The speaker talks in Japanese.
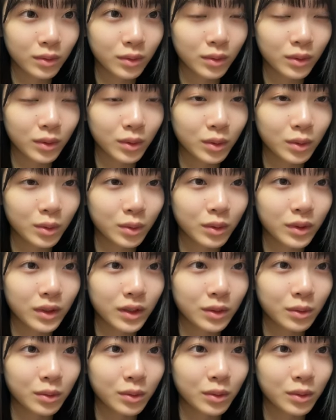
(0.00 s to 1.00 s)
本当そこ
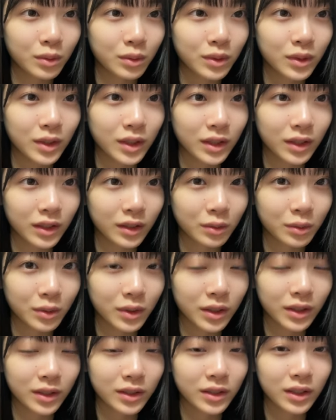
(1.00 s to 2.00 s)
に訪れた
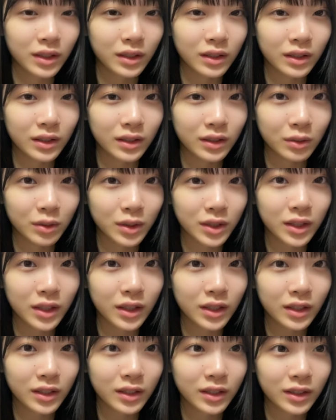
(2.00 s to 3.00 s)
お客さんとし
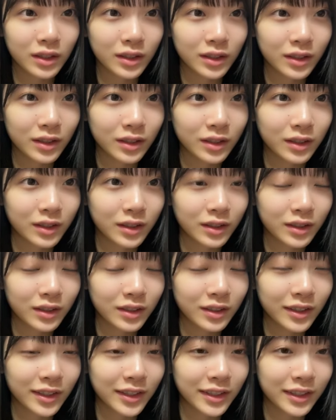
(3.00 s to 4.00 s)
て
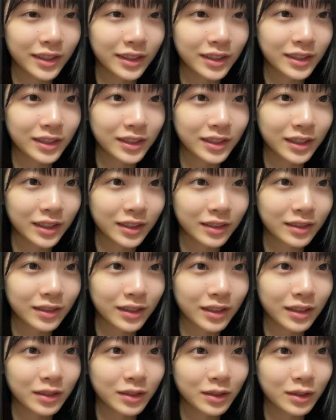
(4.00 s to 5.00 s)
話してく
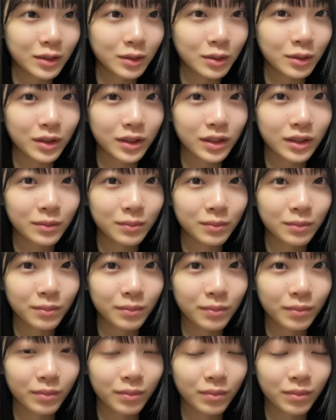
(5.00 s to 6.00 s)
れるというか
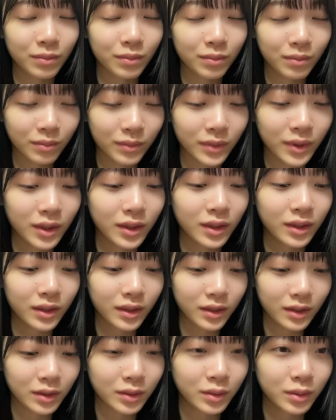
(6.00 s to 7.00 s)

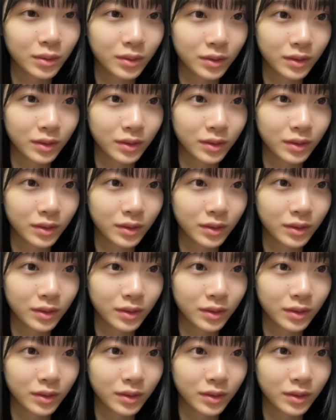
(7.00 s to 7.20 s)
素